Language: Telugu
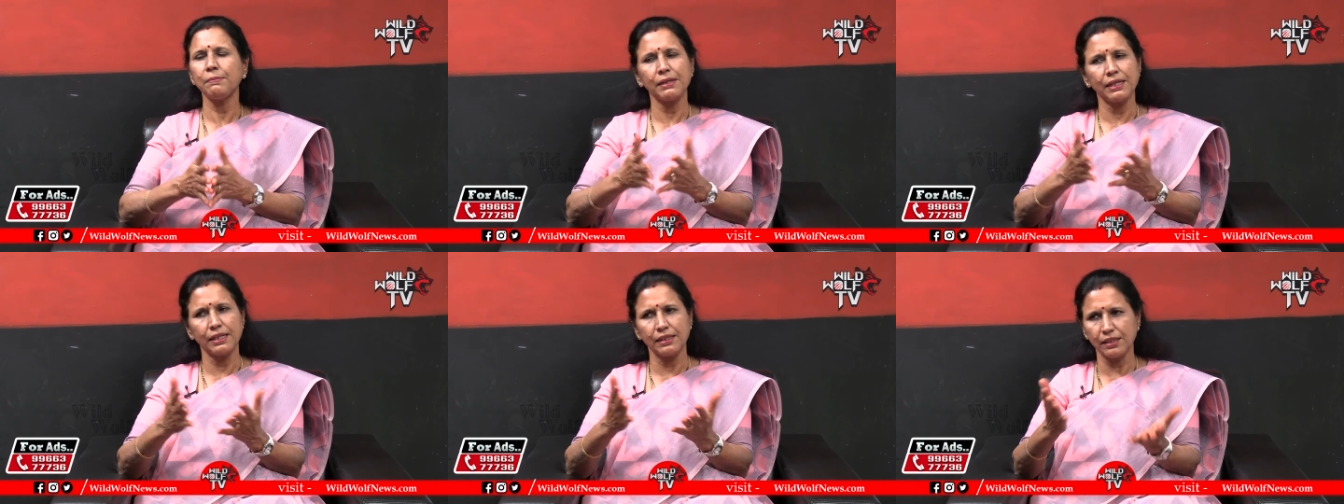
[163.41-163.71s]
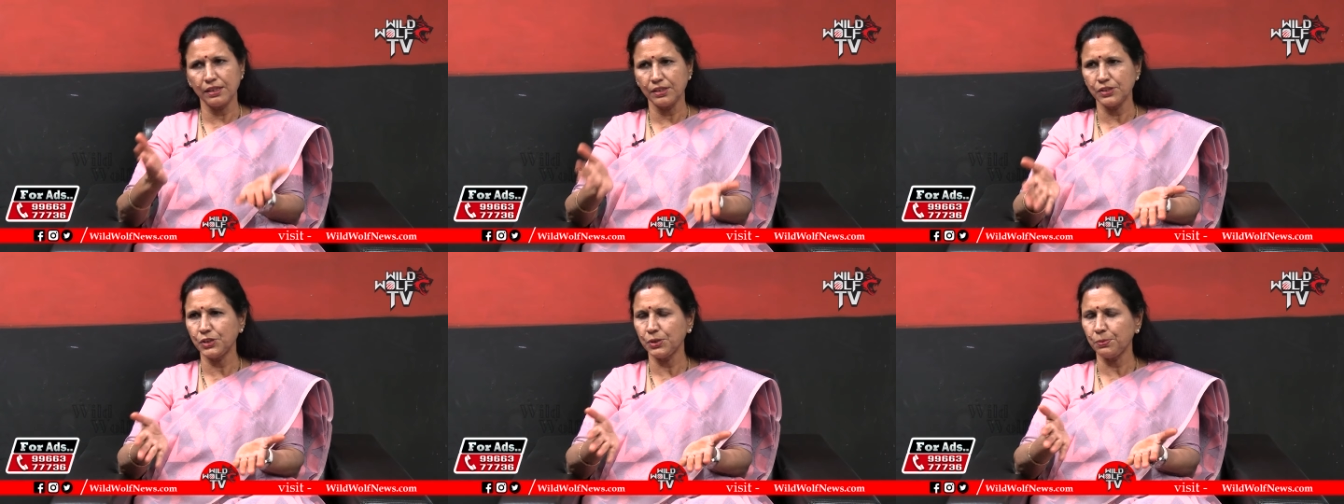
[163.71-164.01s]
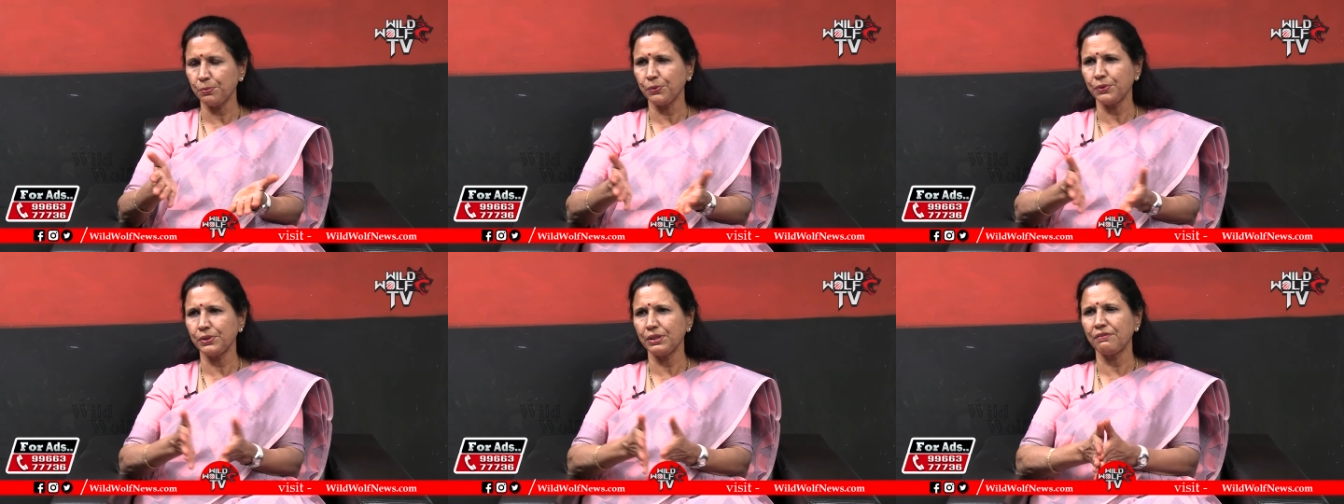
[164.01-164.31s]
మనందరం
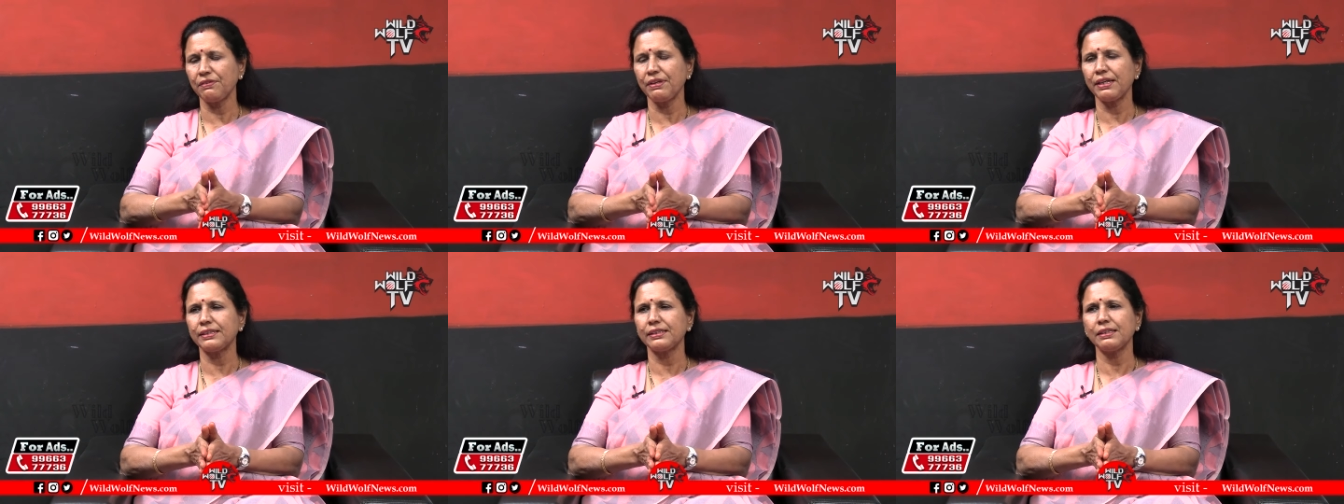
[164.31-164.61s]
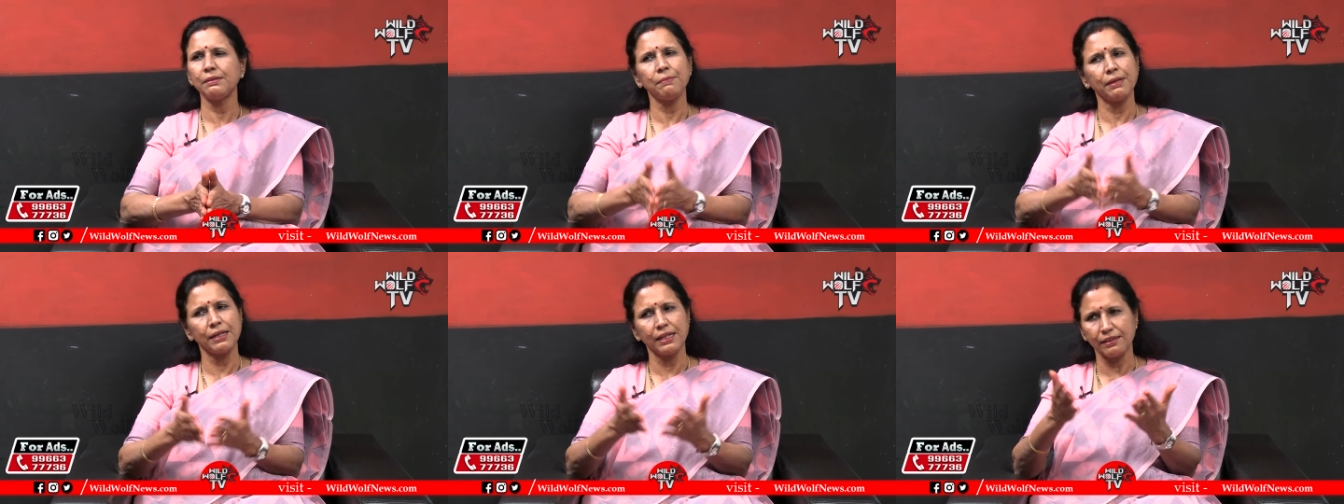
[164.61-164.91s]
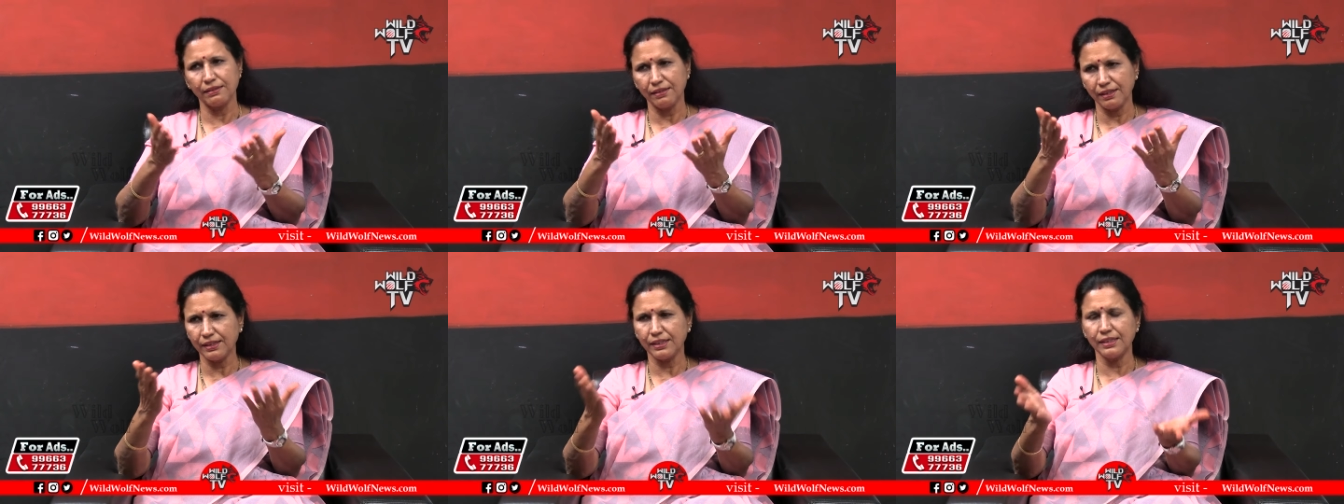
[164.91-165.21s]
చెప్పుకున్న వ్యక్తి
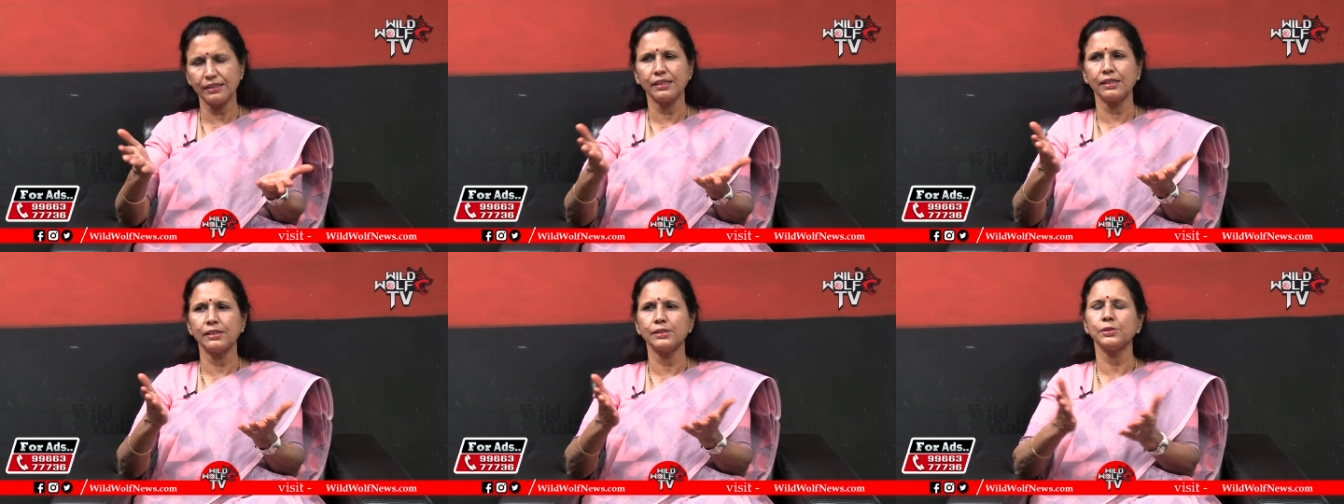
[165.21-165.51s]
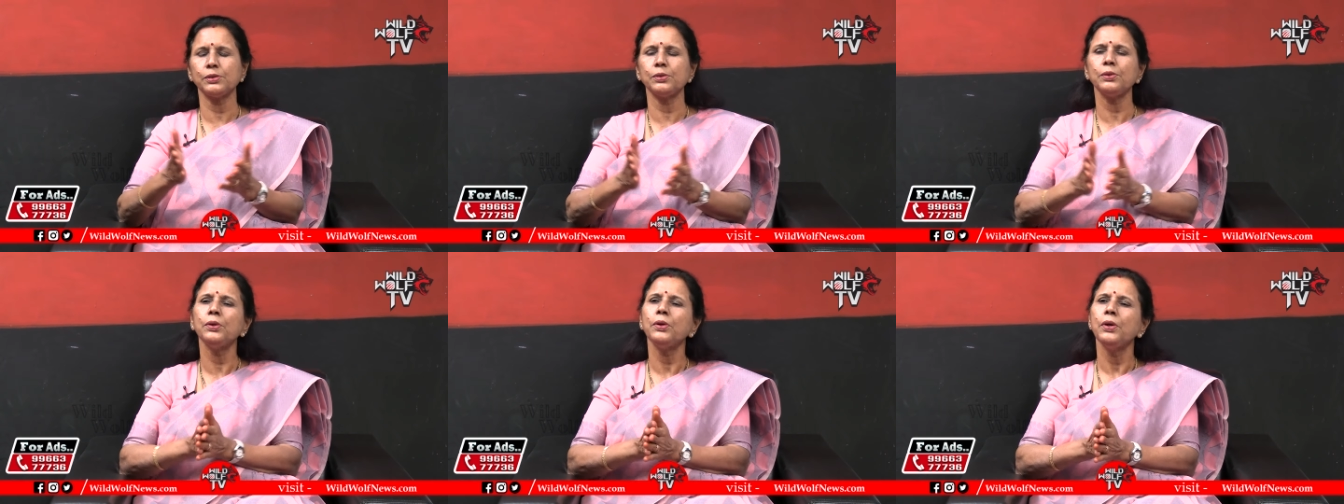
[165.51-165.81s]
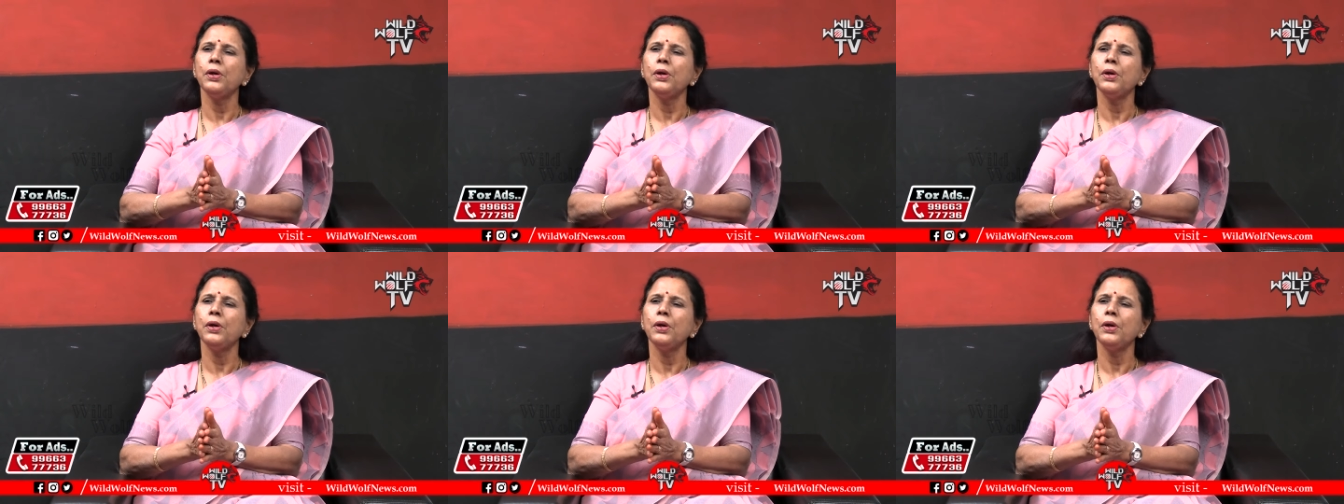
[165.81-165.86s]
మనందరికీ తెలుసు